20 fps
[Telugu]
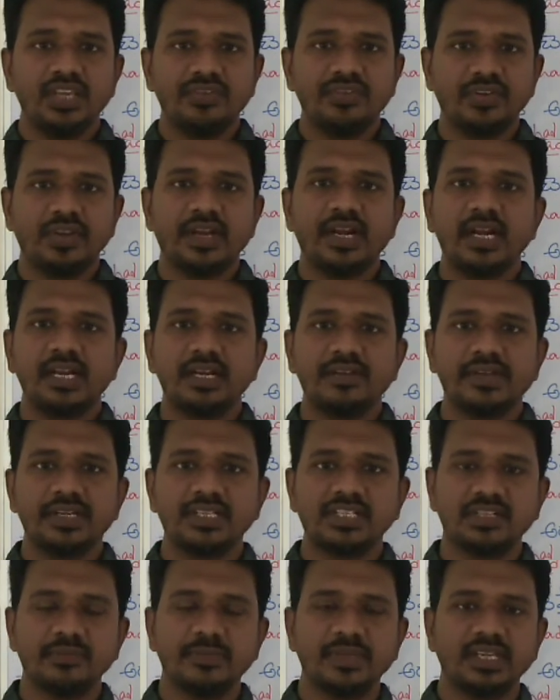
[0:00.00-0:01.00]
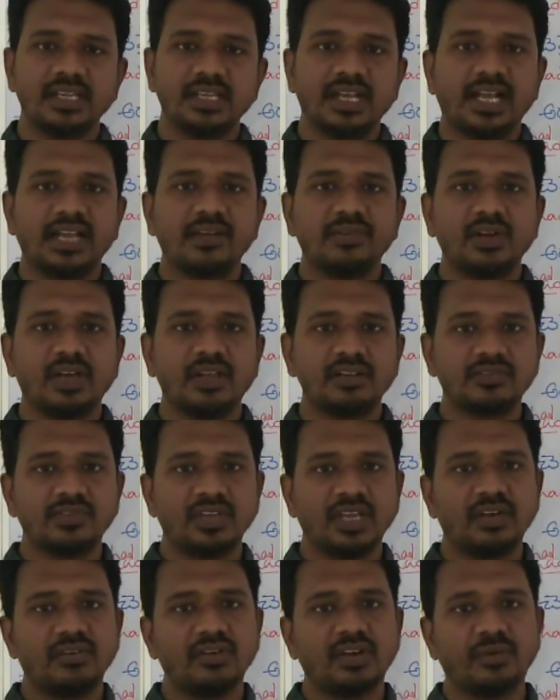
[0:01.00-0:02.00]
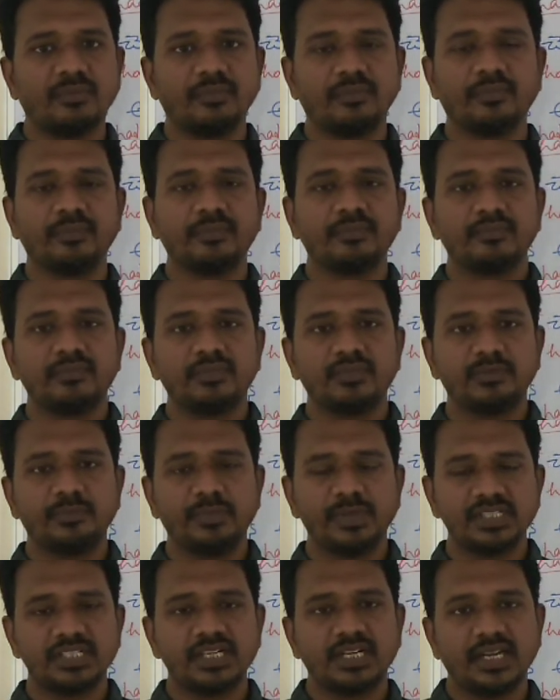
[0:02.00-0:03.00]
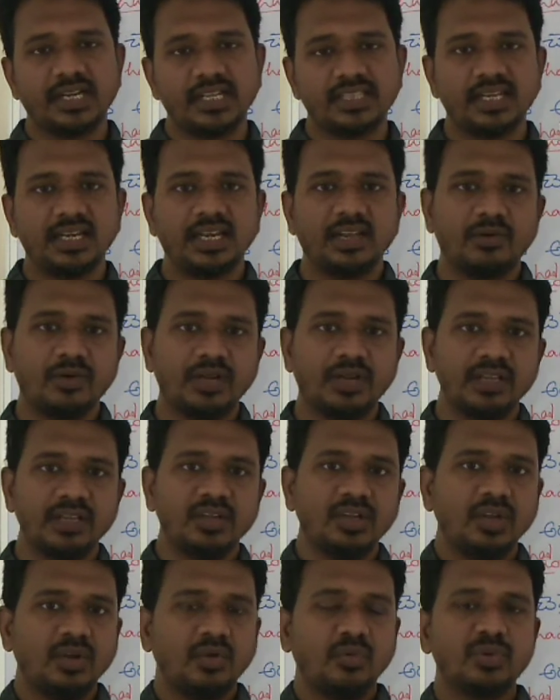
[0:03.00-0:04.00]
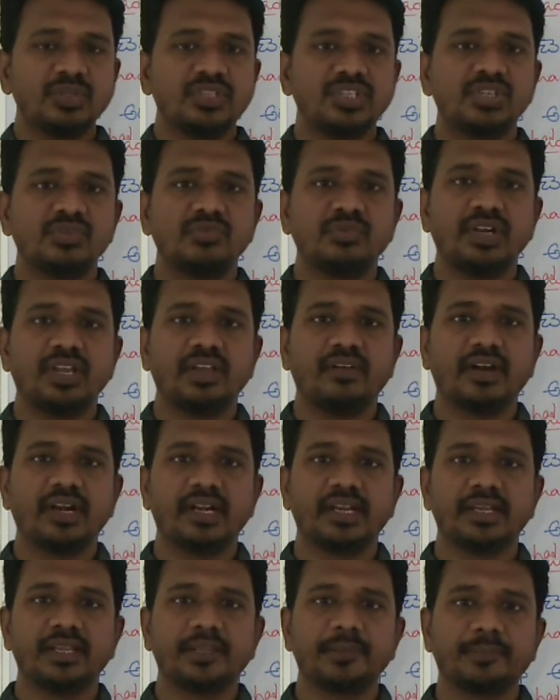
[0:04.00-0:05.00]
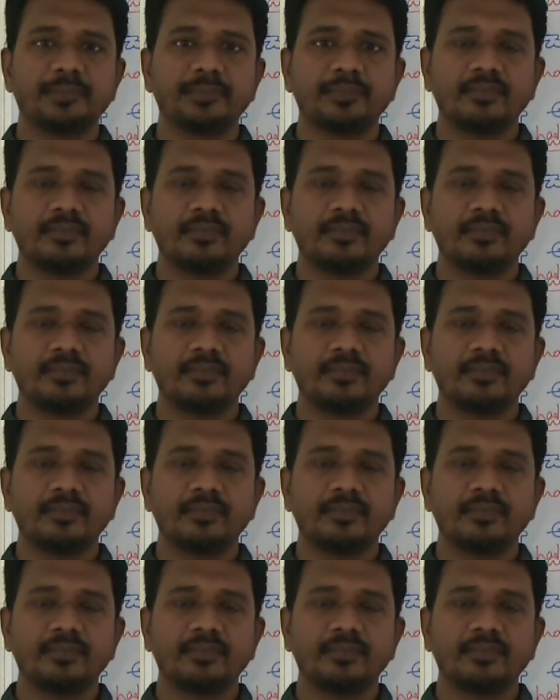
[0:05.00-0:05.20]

ఇఫ్ యూ హ్యాడ్ ఇన్వైటెడ్ మీ ఐ వుడ్ ఆల్సో హ్యావ్ కమ్ నువ్వు పిలిచినట్లయితే నేను కూడా వచ్చి ఉండేవాడిని